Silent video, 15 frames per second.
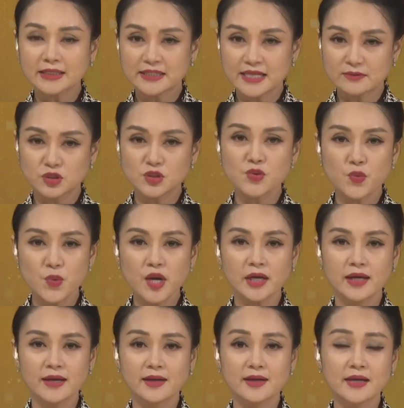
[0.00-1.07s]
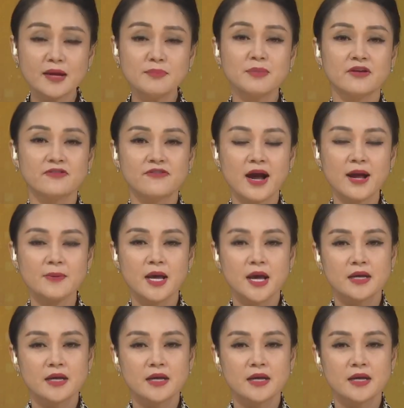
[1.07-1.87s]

tập trung quyết liệt các biện pháp